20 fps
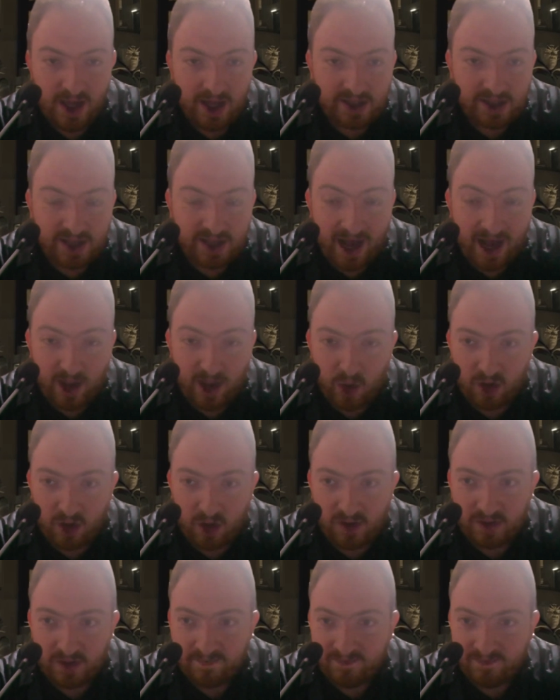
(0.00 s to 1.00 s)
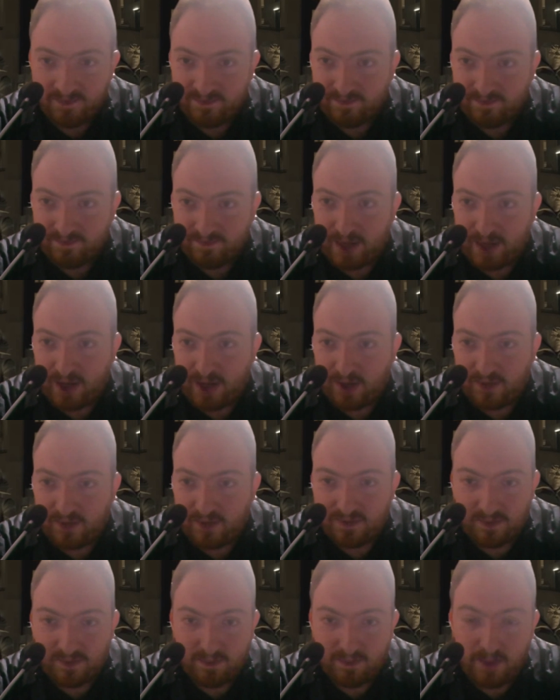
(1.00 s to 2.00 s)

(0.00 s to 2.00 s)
es acorde. Pero